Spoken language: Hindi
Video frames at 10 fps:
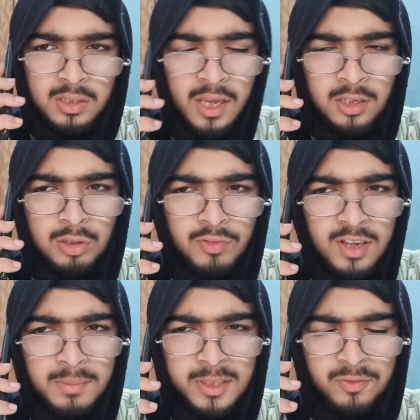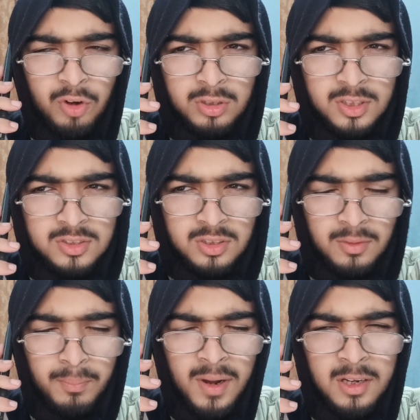थैंक यू वेरी मच फॉर दिस
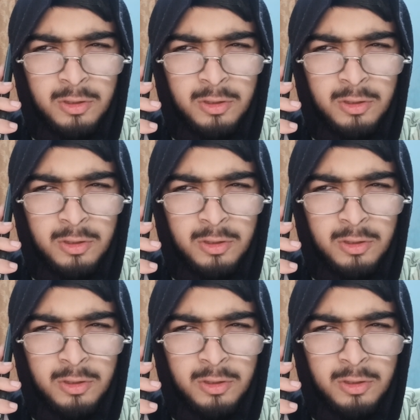बैड